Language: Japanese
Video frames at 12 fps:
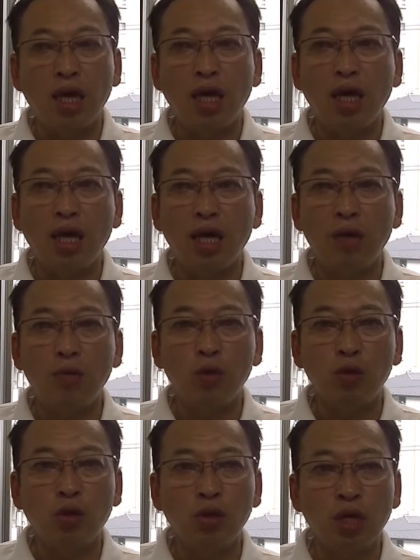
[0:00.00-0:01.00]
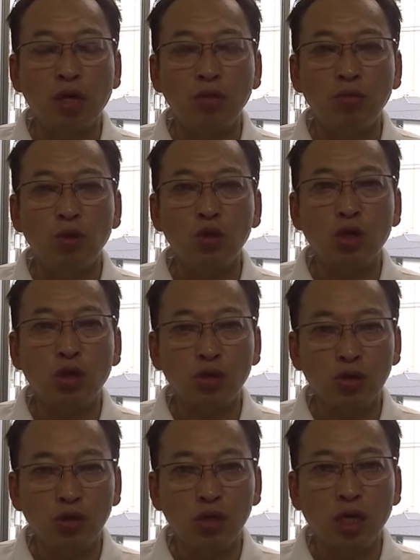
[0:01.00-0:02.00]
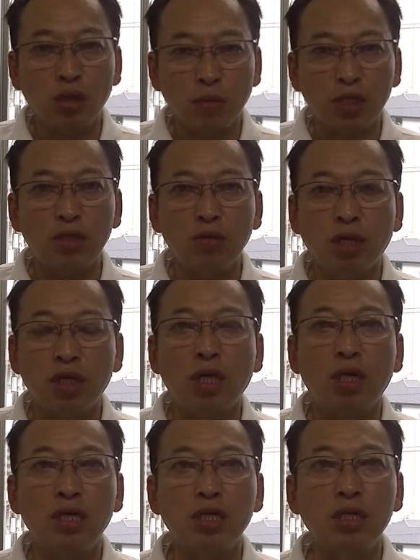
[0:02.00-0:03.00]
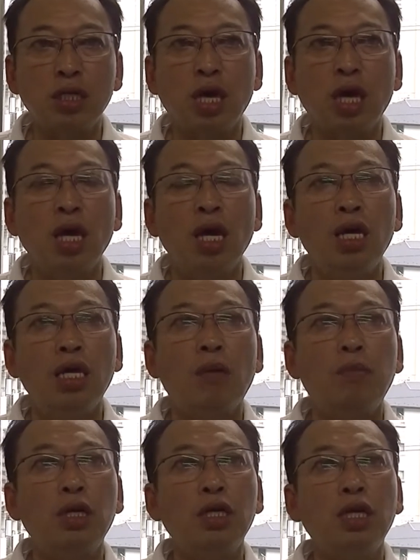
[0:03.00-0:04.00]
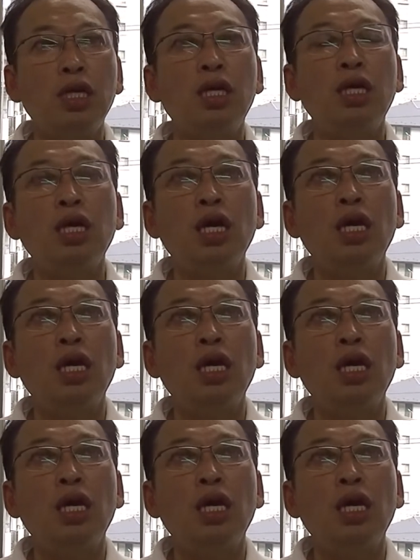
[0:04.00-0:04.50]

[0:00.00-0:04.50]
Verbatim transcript: えー、もうとにかく猛暑が予想されます言われたらですねやっぱり、